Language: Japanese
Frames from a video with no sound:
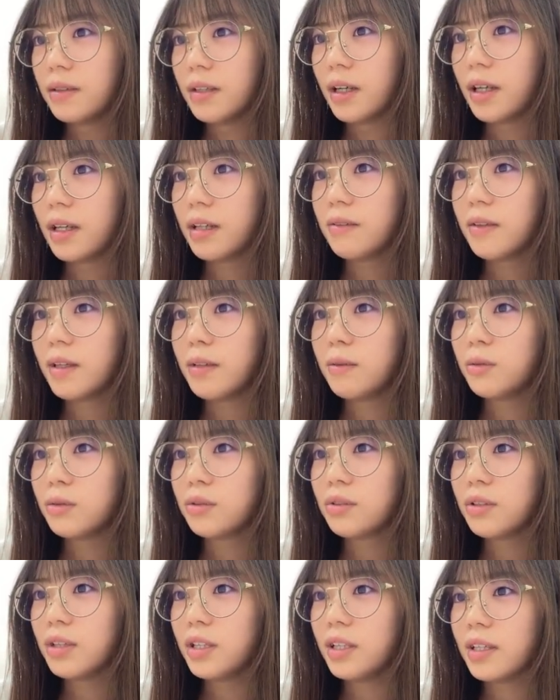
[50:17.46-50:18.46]
あれは
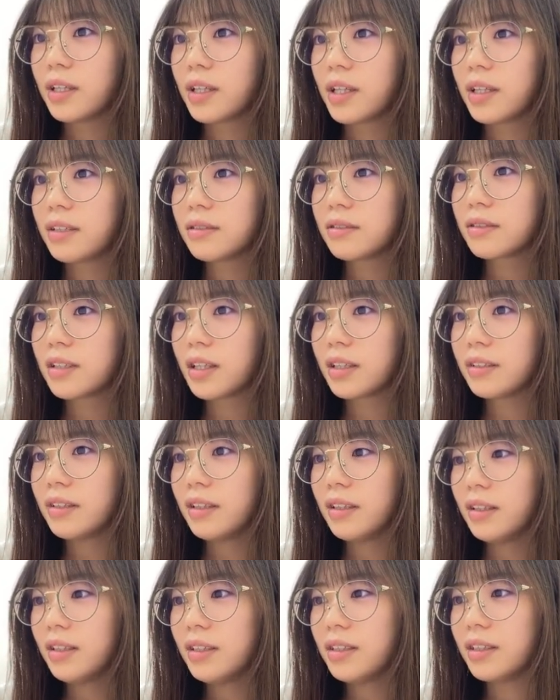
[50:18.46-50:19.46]
本当に数勝
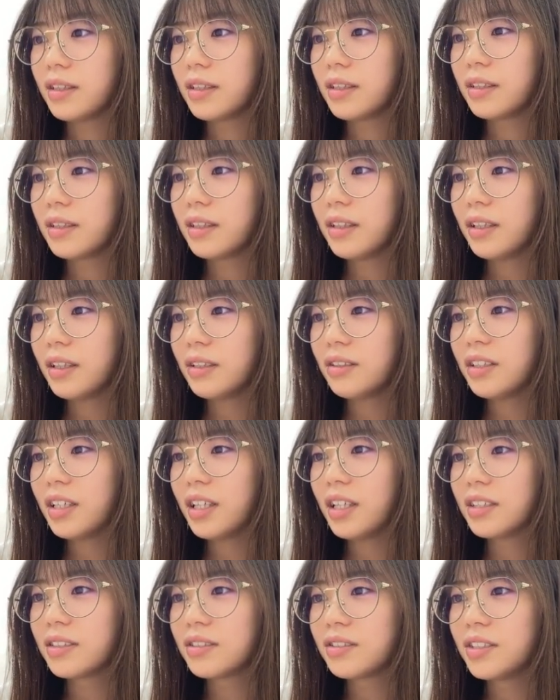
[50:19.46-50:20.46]
手に金額
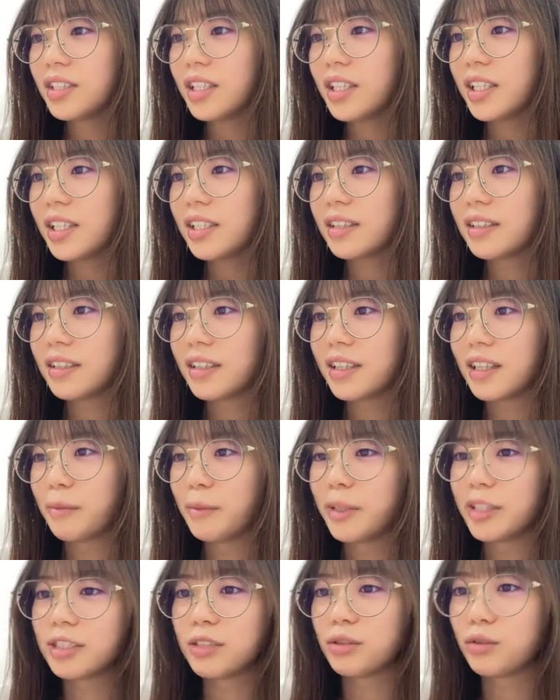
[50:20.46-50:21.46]
が釣り上げられてないか
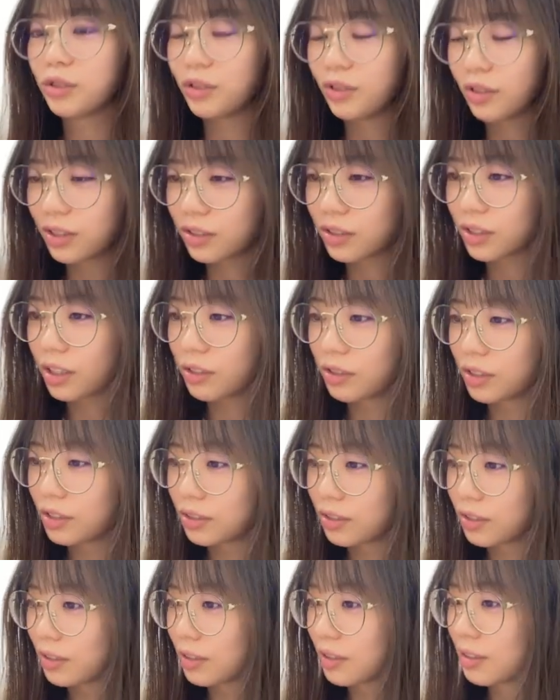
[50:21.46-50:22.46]
めっちゃ商品の数確認
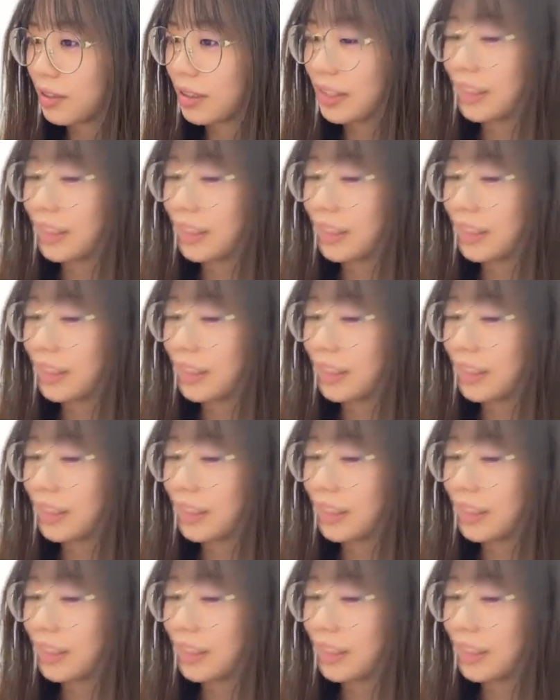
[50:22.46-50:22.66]
する